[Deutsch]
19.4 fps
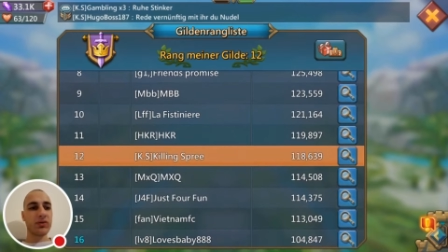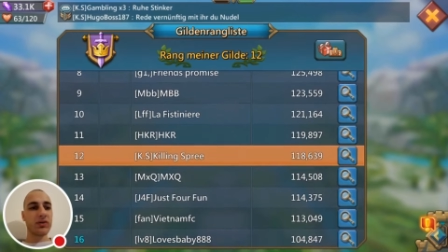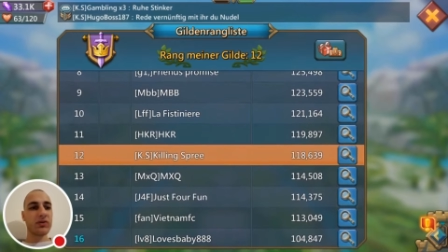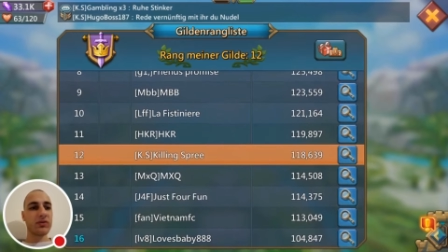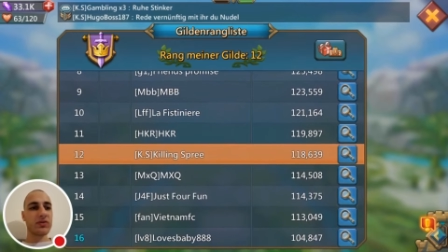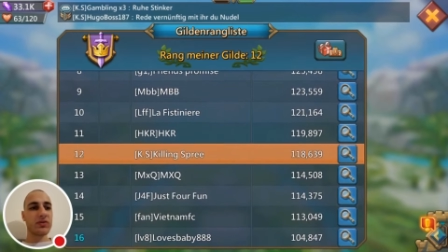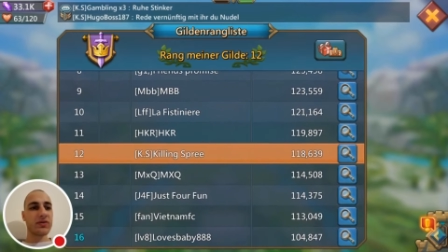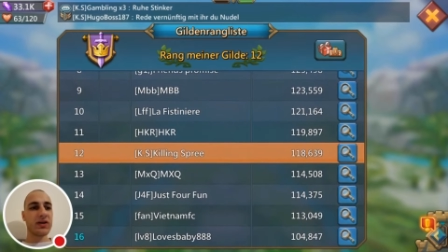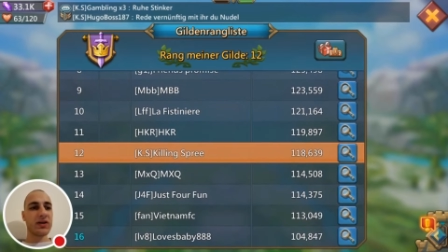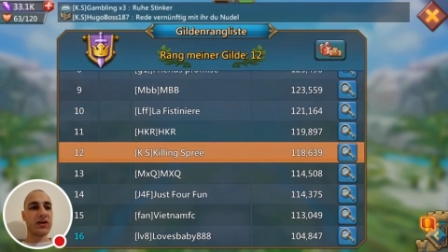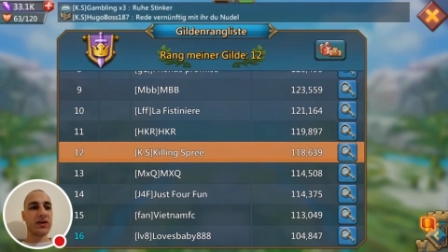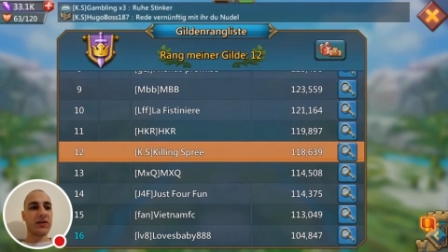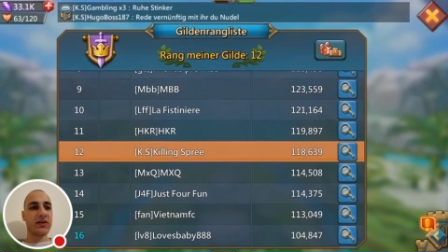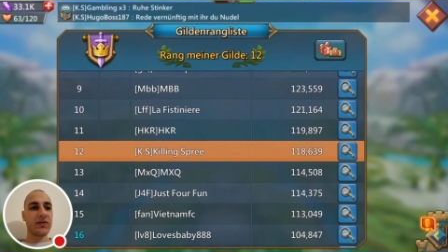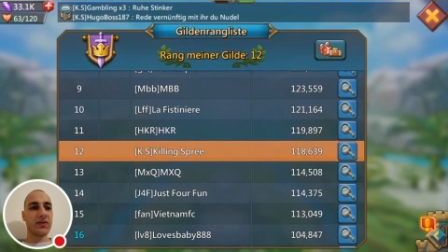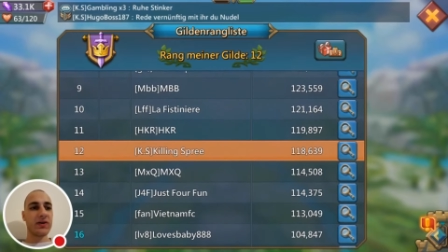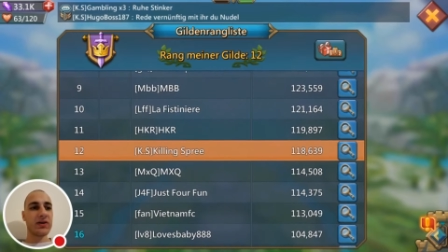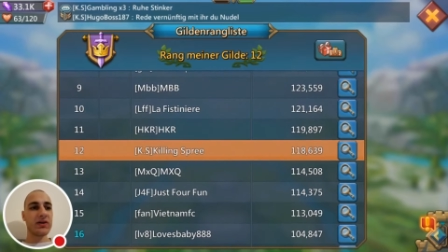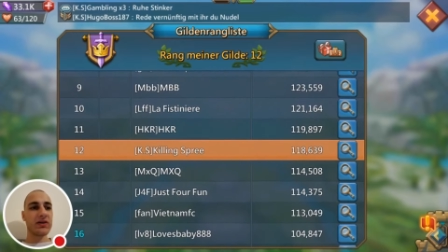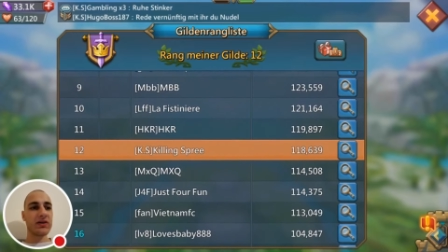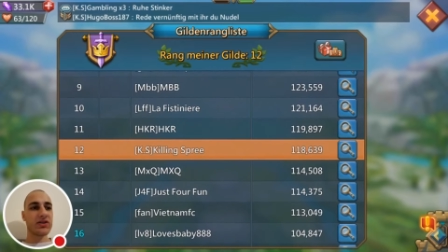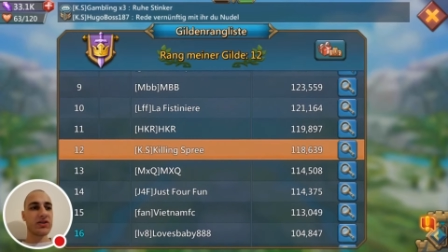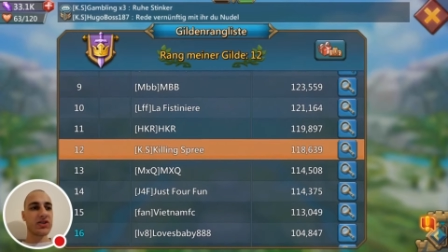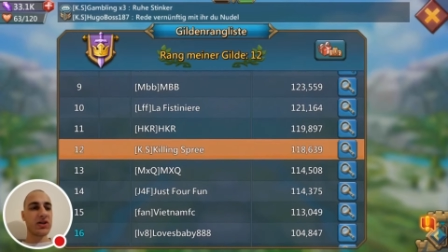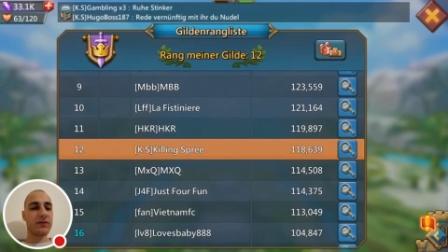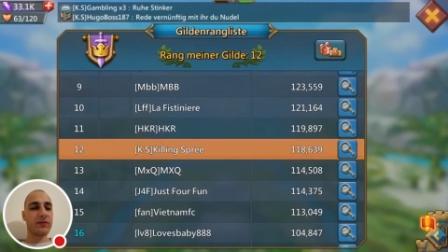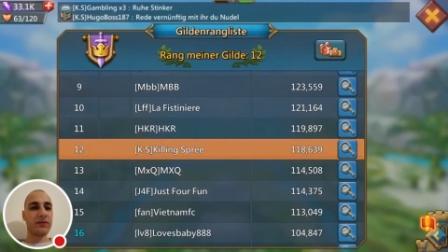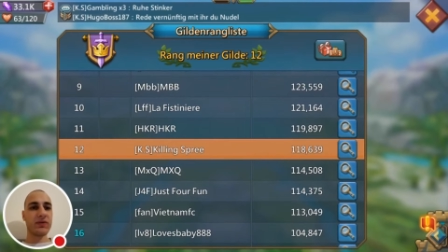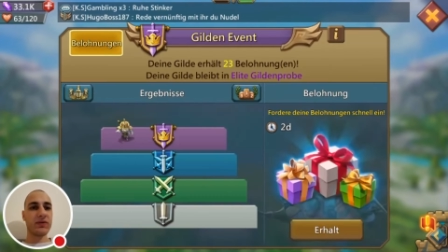die uns da jetzt fehlen, die
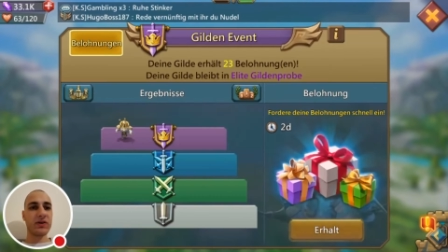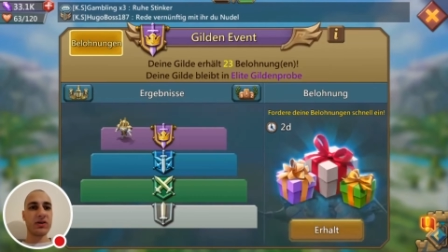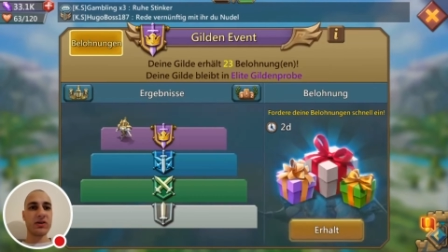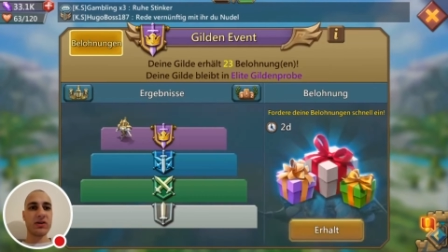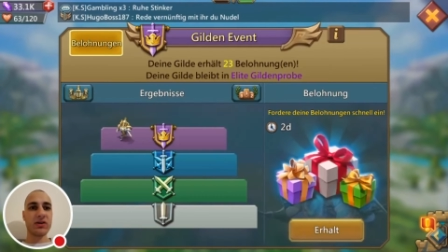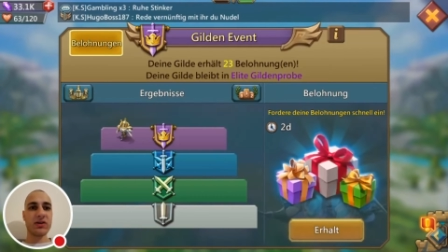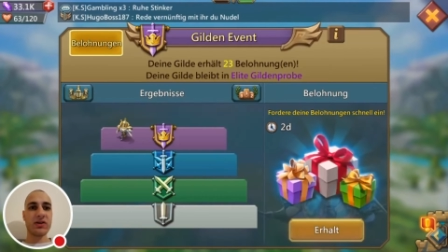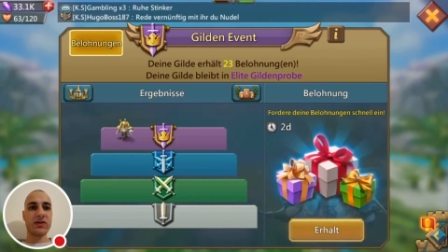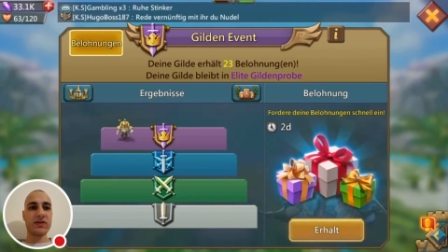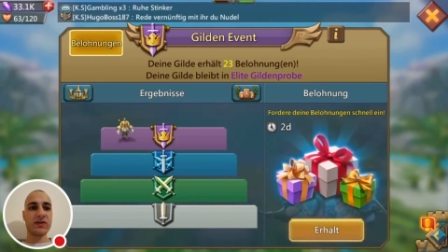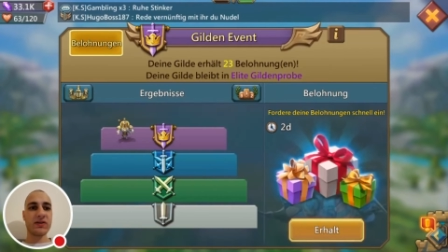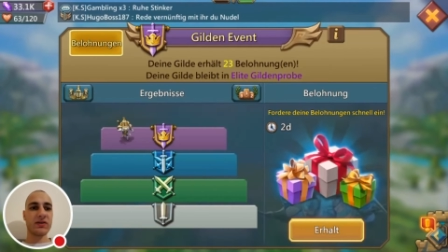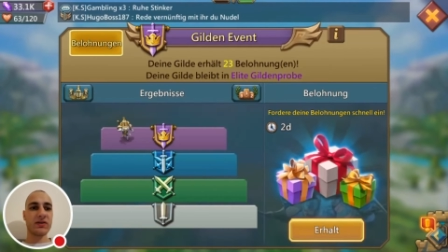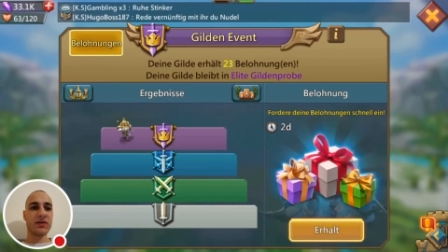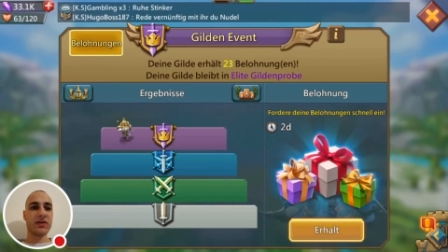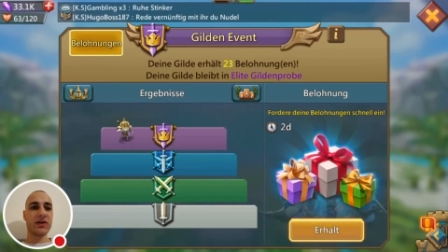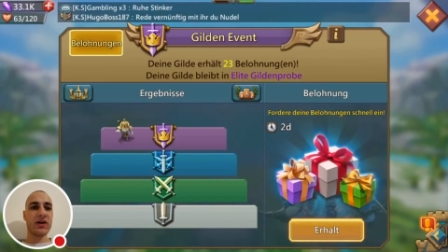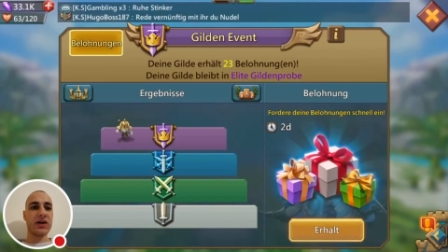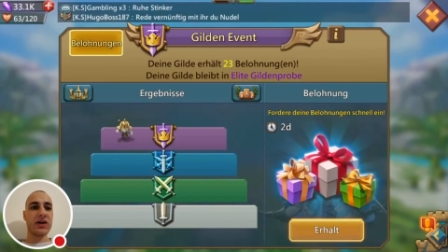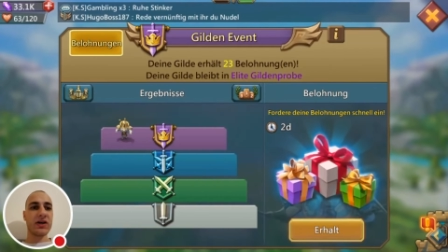schaffen wir in den nächsten